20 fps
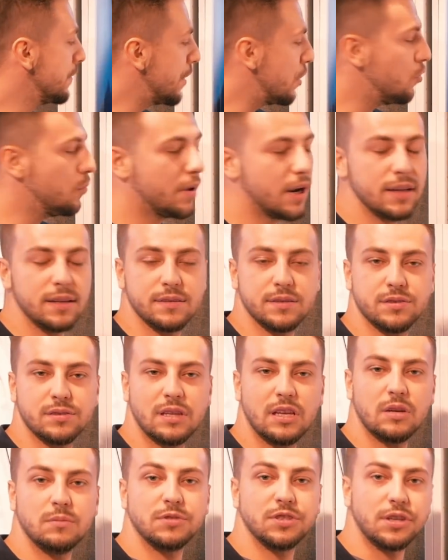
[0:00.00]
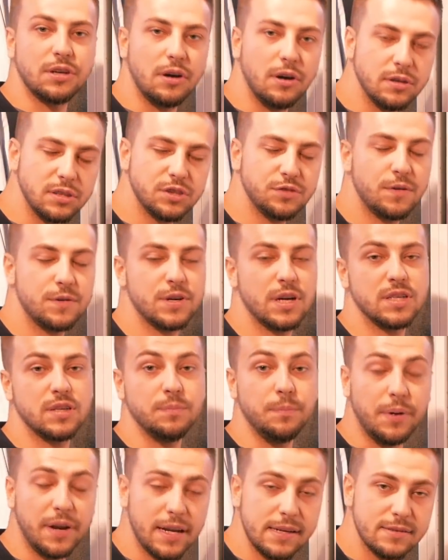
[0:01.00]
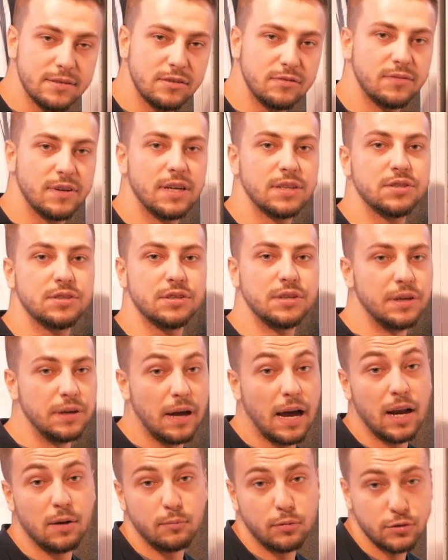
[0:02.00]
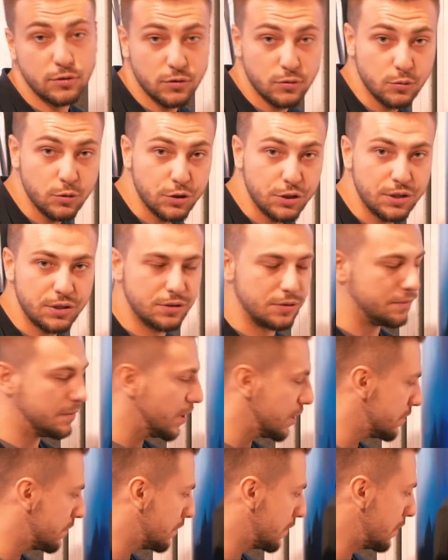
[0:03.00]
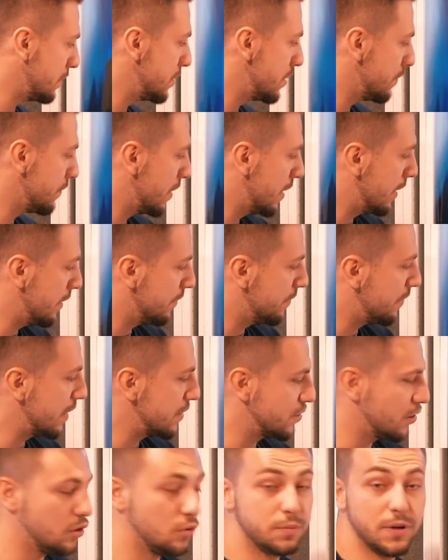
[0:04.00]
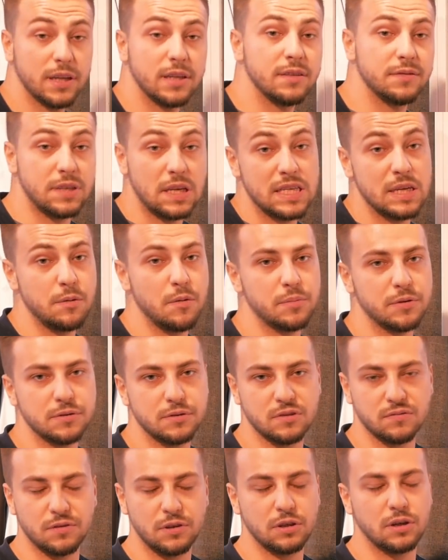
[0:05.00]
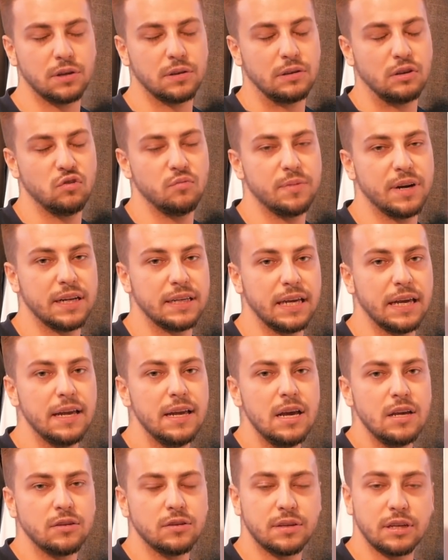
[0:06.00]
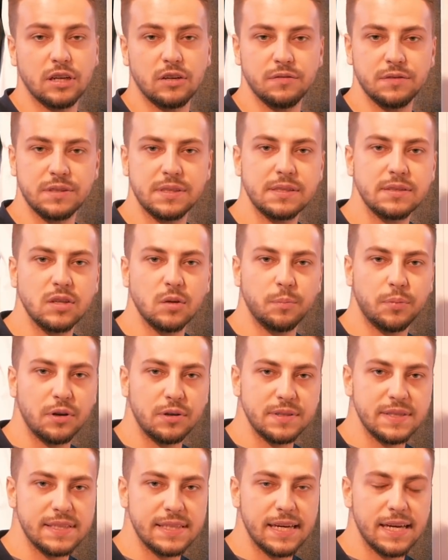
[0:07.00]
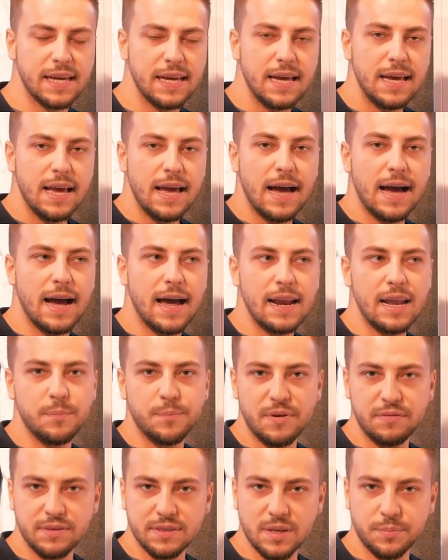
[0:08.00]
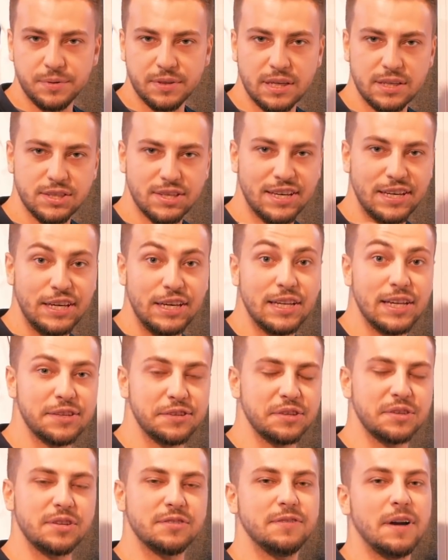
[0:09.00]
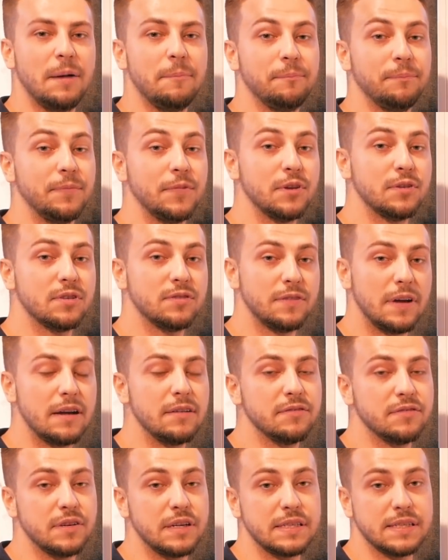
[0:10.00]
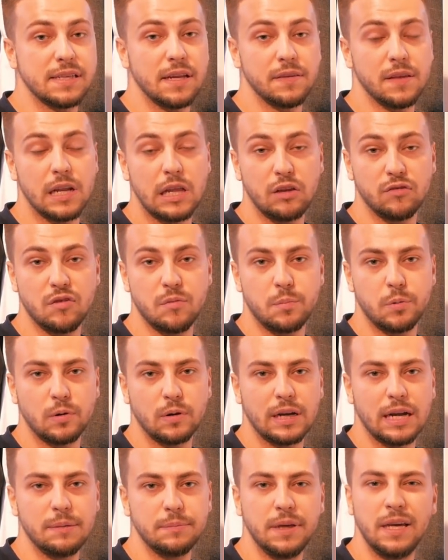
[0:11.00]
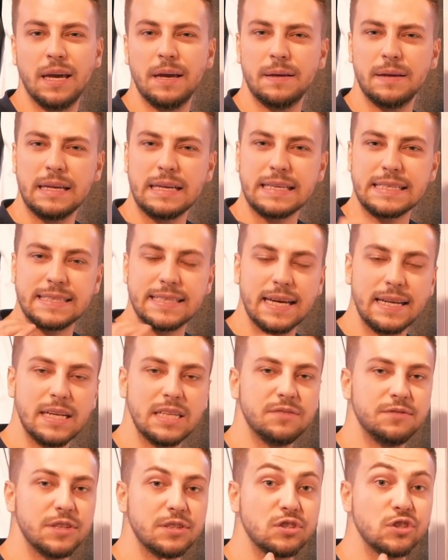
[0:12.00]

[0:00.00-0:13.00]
te ubrania zaczynają się odświeżać, prasować e, albo suszyć też w końcowej fazie lub kiedy wsadzamy po prostu wilgotne ubranie do tego. Więc jest to proste, ale pewnie zapytacie, ile to trwa. No trwa w standardowym programie zaledwie